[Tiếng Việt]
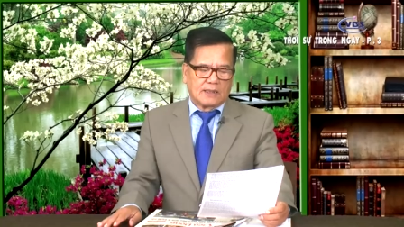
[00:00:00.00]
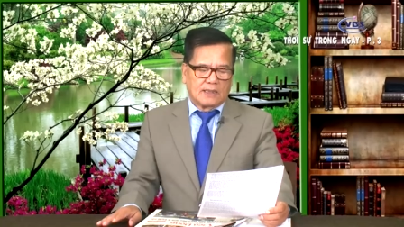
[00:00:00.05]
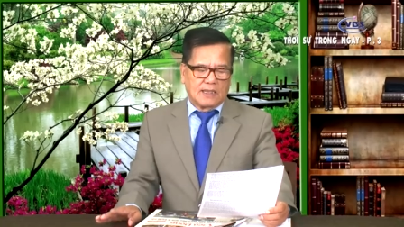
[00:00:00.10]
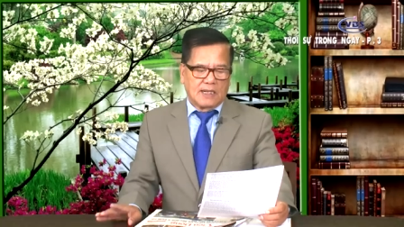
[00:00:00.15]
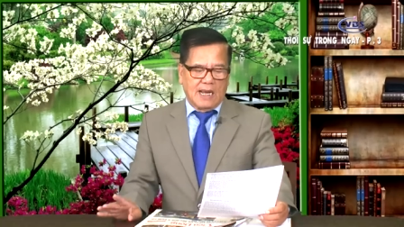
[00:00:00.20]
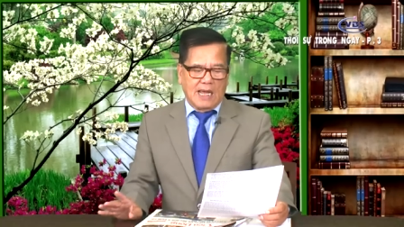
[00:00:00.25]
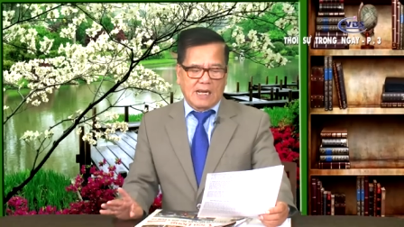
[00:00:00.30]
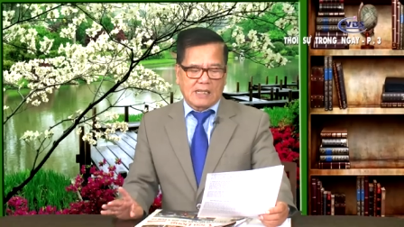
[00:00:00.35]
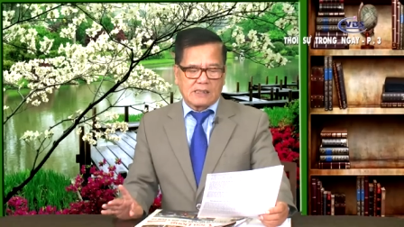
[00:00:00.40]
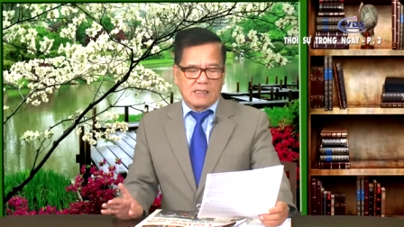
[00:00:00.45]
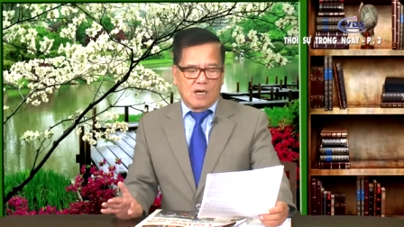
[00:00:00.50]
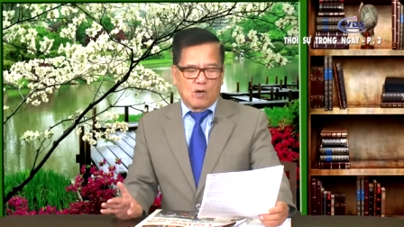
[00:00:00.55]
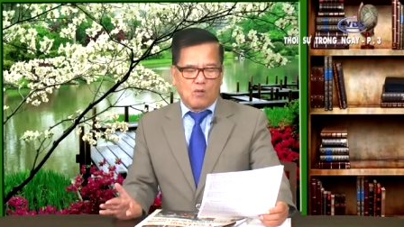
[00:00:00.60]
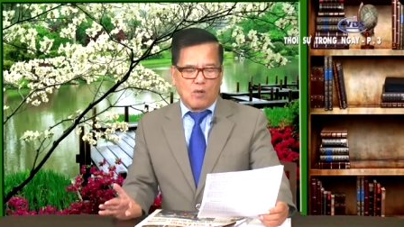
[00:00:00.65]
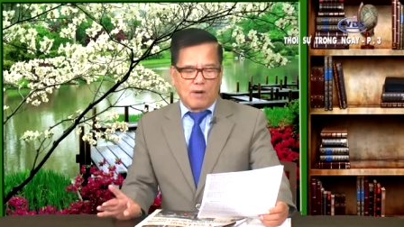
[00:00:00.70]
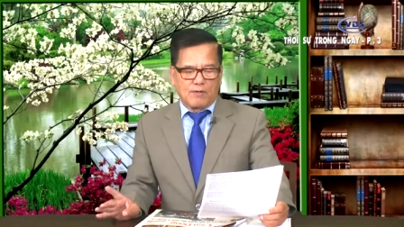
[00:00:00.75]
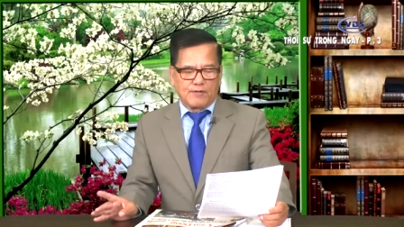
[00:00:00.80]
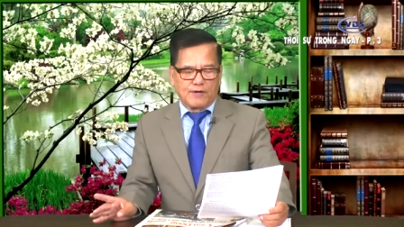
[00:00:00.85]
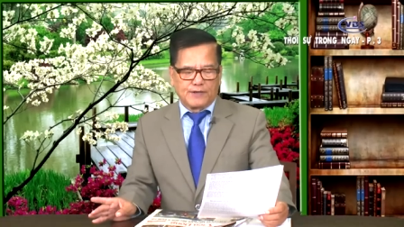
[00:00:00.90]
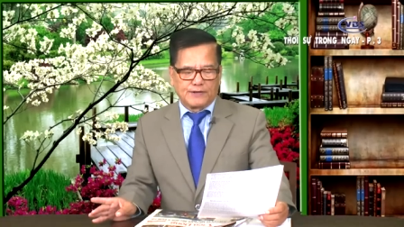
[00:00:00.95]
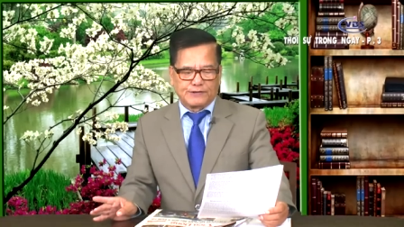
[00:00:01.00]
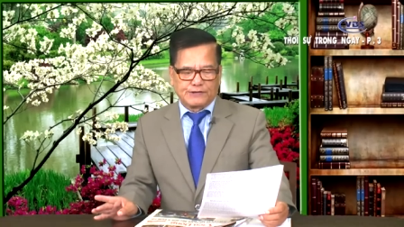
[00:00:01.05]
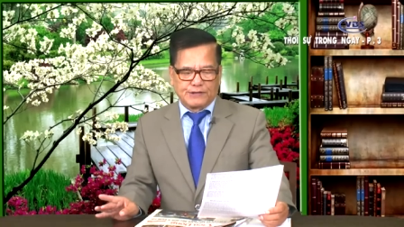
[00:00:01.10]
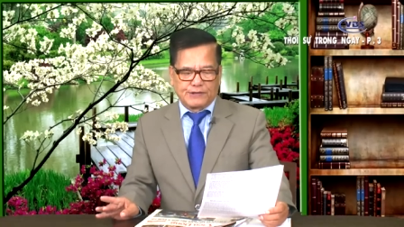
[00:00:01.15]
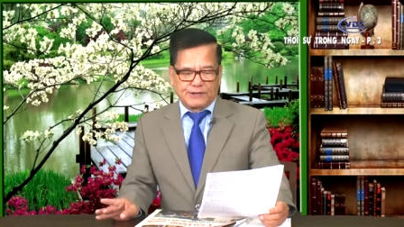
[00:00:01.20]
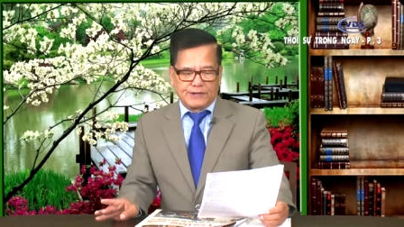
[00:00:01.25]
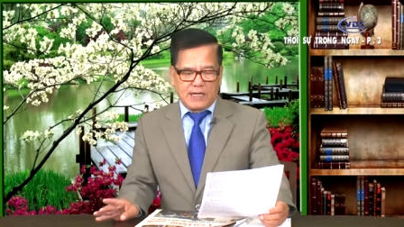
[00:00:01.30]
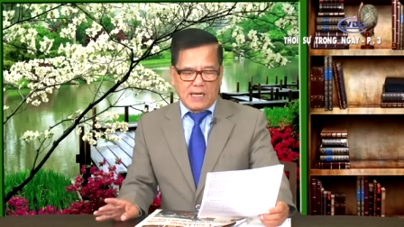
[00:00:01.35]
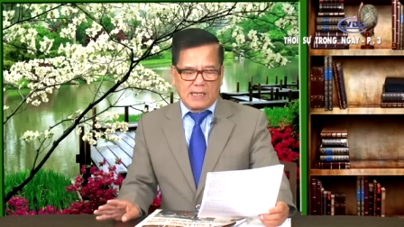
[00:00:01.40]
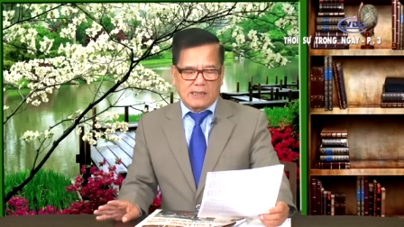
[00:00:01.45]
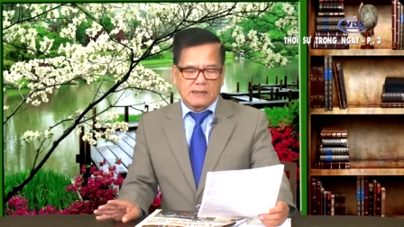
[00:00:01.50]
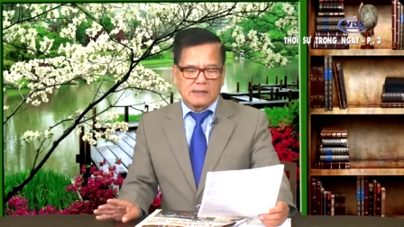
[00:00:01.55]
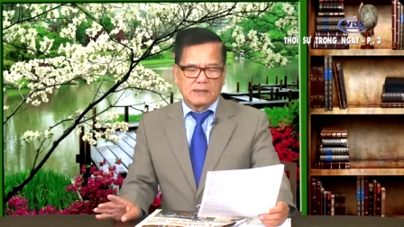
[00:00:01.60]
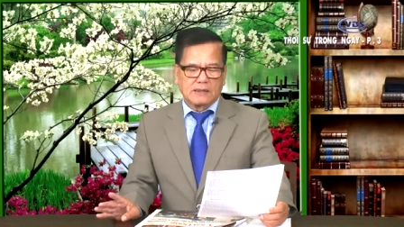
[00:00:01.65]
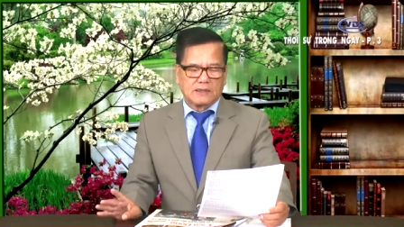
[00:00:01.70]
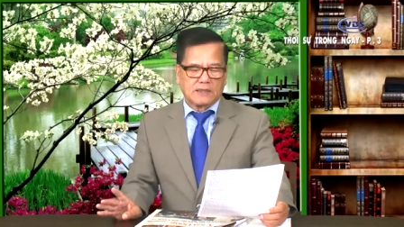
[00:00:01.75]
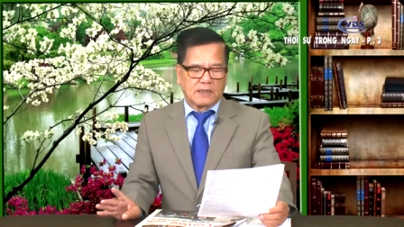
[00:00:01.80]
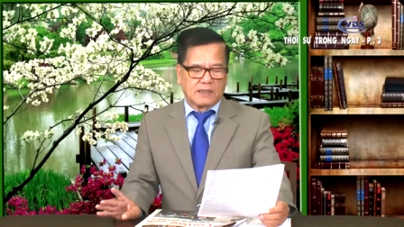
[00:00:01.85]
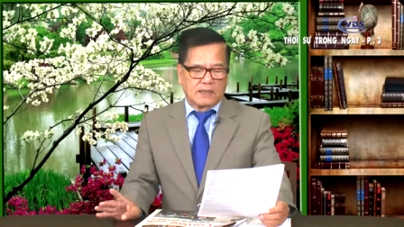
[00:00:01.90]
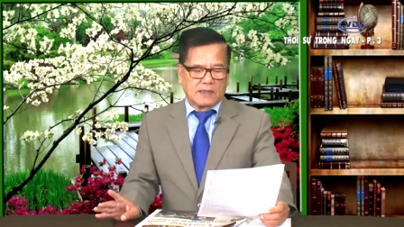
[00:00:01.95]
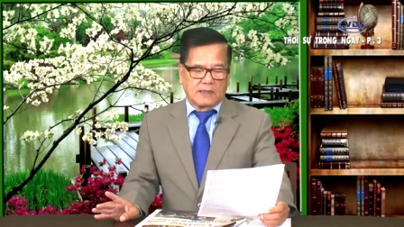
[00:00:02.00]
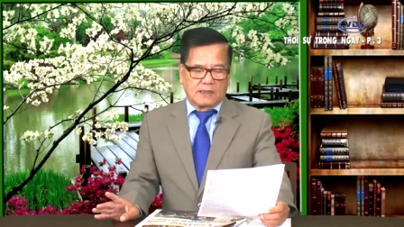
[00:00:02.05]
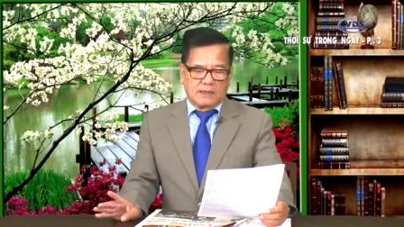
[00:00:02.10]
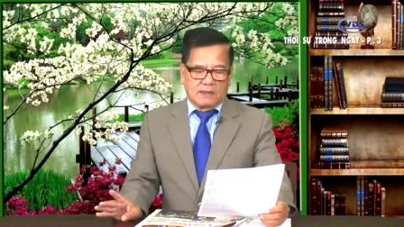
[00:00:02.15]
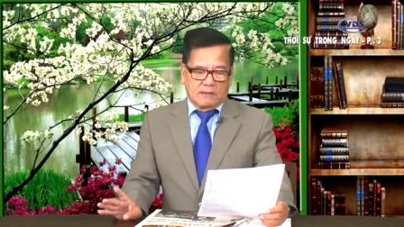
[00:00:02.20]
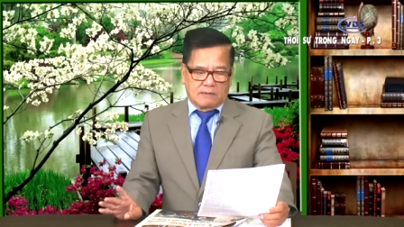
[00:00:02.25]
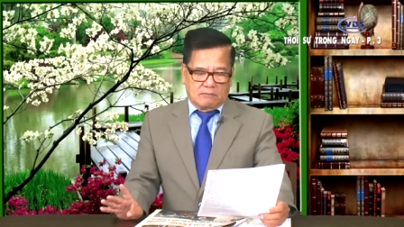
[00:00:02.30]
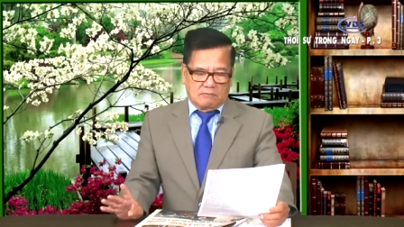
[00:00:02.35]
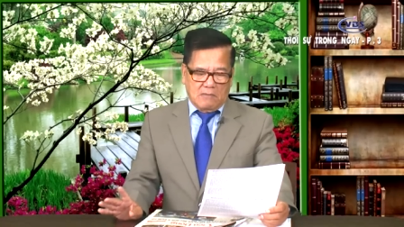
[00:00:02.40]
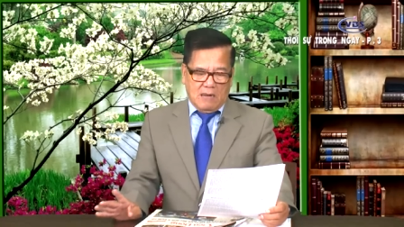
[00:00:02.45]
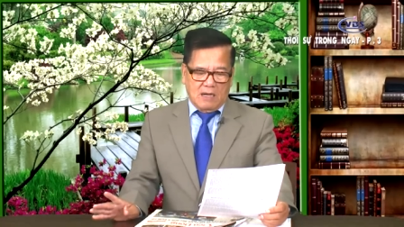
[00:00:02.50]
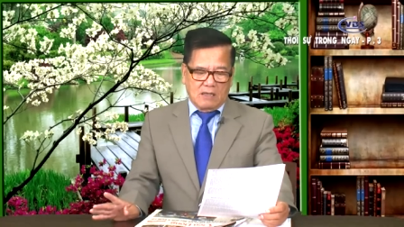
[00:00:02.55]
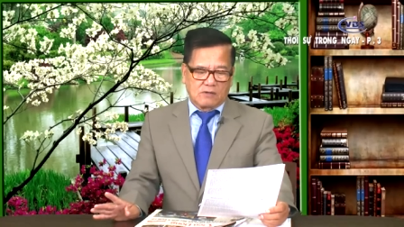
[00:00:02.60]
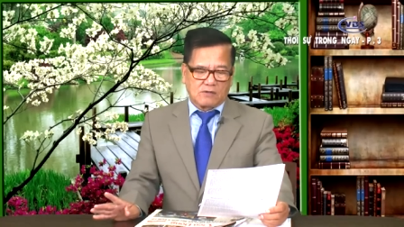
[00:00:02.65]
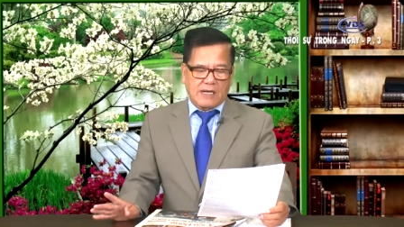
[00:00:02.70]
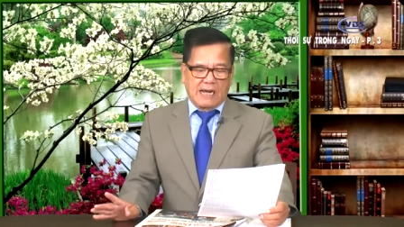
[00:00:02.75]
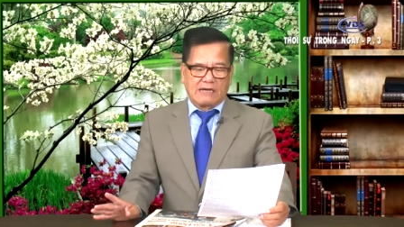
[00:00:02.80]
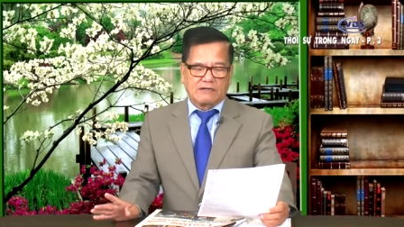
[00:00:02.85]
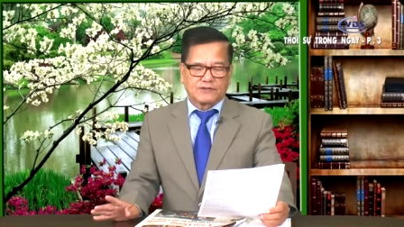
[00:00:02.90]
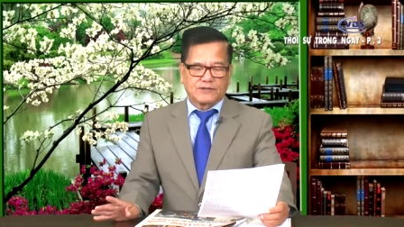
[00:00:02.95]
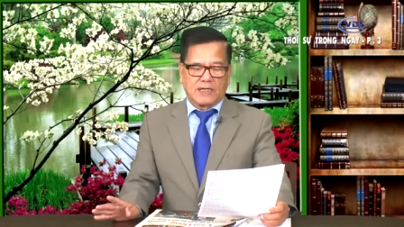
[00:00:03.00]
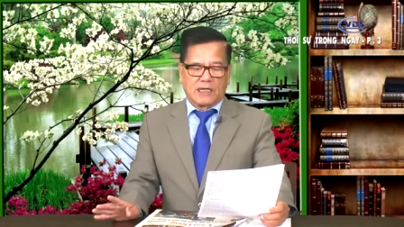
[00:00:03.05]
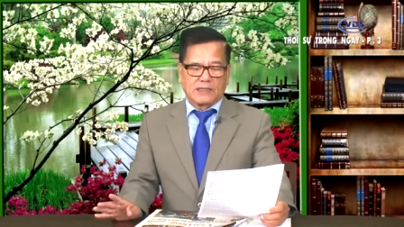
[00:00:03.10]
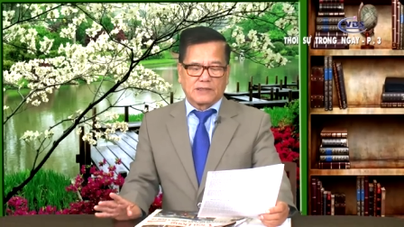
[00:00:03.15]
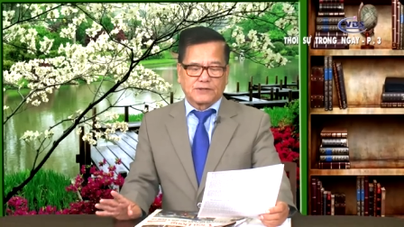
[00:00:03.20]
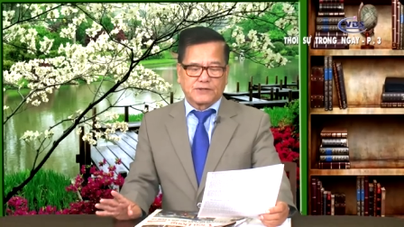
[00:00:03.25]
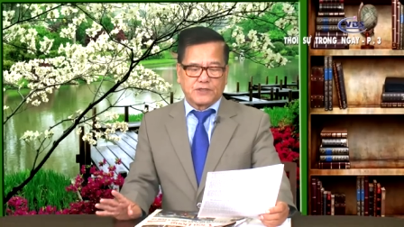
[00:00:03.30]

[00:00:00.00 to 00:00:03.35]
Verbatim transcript: là cơ quan nguyên tử năng báo cáo rằng